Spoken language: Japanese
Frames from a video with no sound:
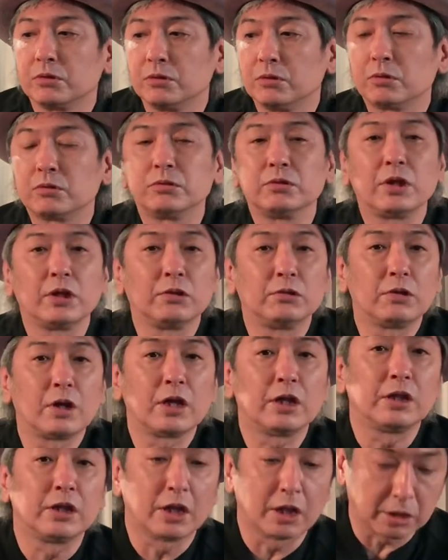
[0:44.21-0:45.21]
6年ぐら
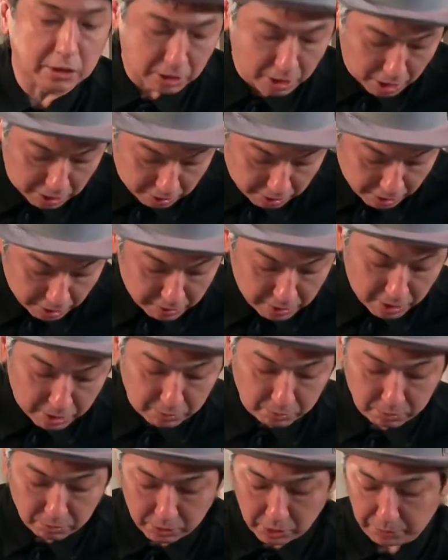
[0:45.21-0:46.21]
いにあった
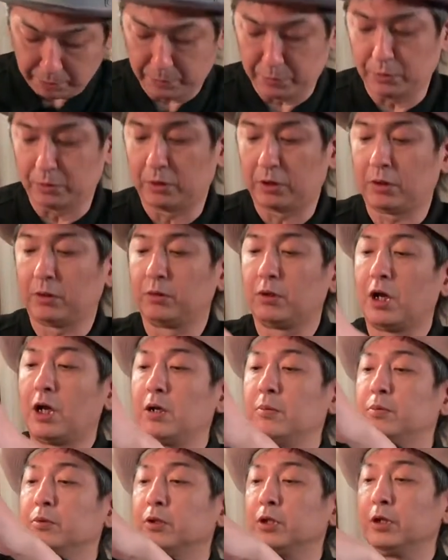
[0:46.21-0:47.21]
デザートトリップっていう
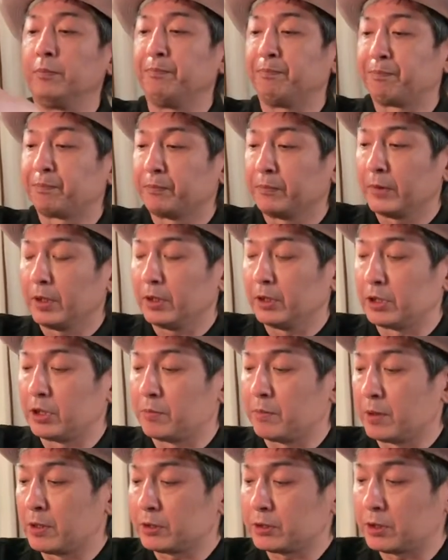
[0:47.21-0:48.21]
ライブに行き
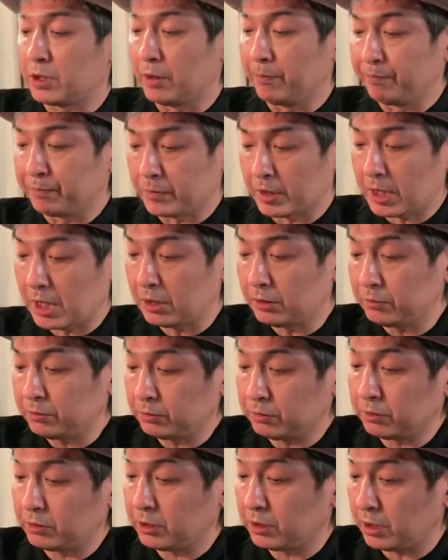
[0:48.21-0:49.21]
まして、
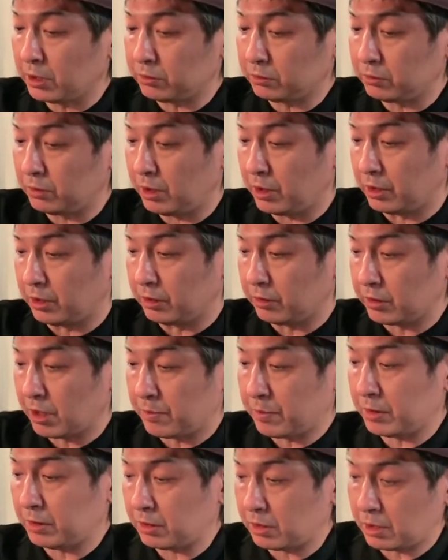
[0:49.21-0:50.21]
カリフォルニアのね、砂
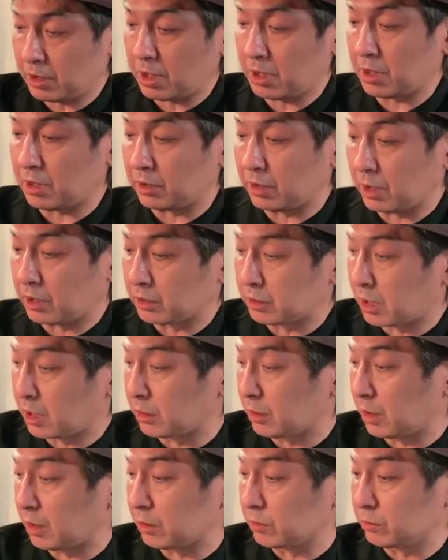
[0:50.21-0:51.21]
漠かなんかでやったん
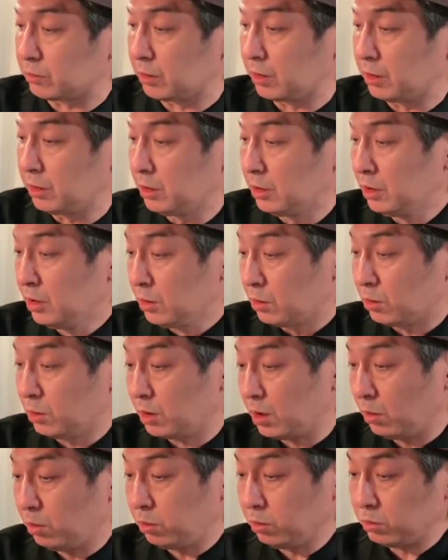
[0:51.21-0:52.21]
だけどね、それ
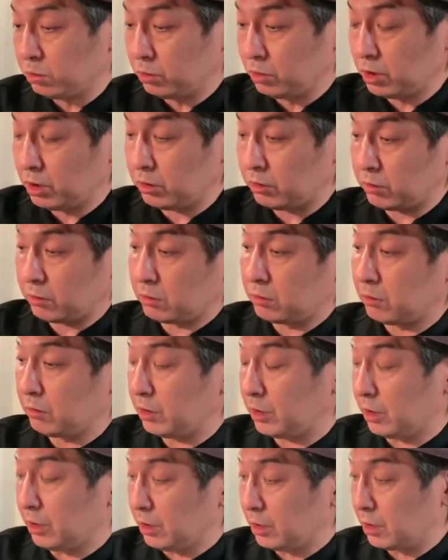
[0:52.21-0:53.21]
が本当にすご
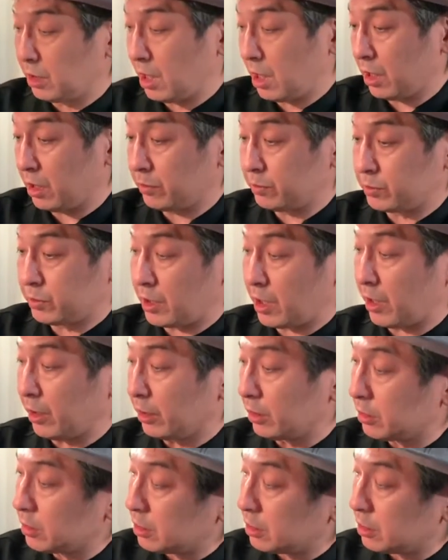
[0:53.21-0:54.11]
いライブで、